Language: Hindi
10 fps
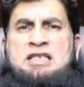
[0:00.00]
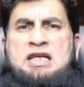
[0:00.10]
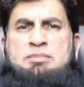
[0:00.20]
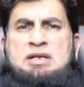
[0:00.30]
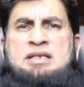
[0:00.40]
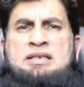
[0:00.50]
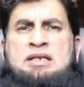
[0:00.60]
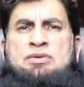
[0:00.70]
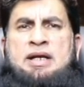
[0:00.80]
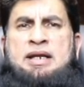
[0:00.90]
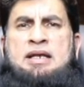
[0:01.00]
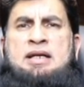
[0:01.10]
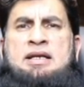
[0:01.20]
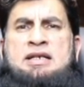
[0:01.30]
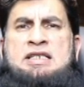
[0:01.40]
एक सेहतमंद जिंदगी
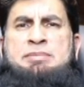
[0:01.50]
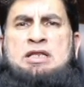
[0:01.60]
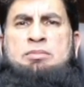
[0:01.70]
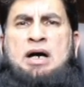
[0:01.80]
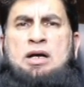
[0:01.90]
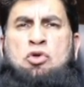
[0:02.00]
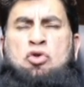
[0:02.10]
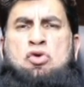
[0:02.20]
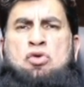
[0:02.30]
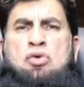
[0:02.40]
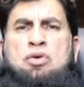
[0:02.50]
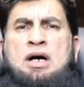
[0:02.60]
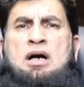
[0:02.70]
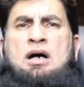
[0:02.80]
गुजारें इसलिए मैं तमाम लोगों को कहूँगा